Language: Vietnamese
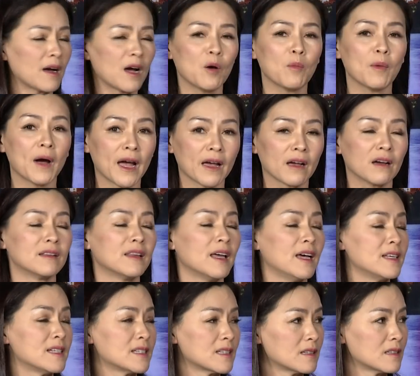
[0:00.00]
Dạ. không ai có
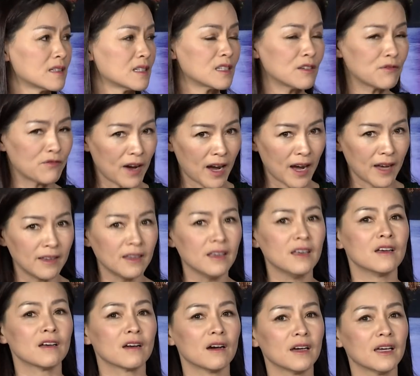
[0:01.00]
thể survive
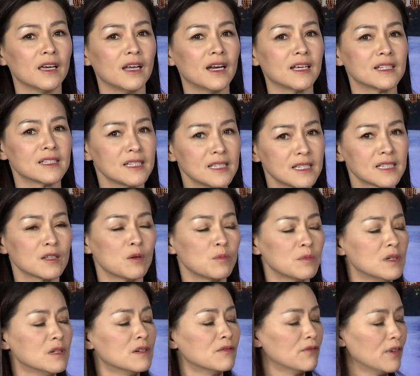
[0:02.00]
có nghĩa là sinh
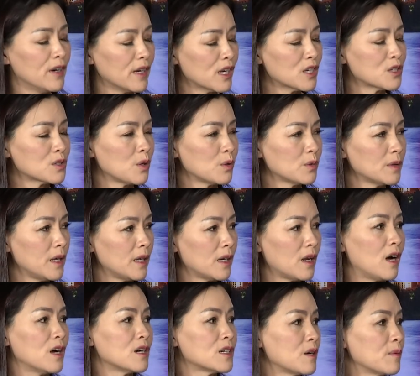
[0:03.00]
sống được với cái số yeah. tiền đó
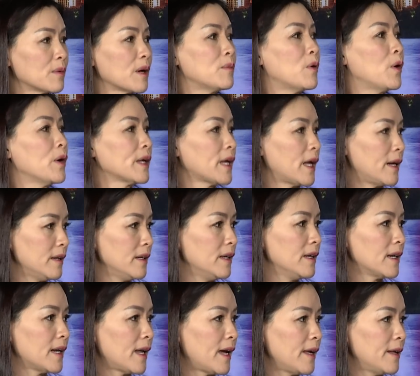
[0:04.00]
con số trong là cái con số
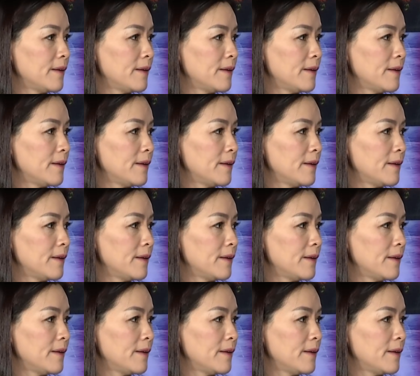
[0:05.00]
quá thấp